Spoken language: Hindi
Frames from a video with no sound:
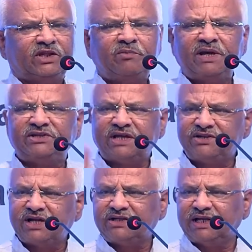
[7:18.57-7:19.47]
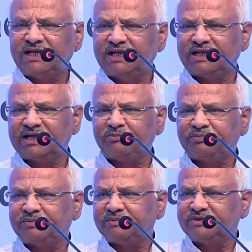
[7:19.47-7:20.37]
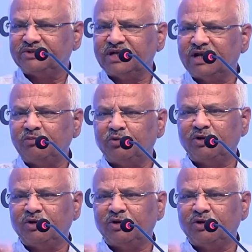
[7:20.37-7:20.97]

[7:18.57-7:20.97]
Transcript: तब एक चर्चा चली कि अब सिंगल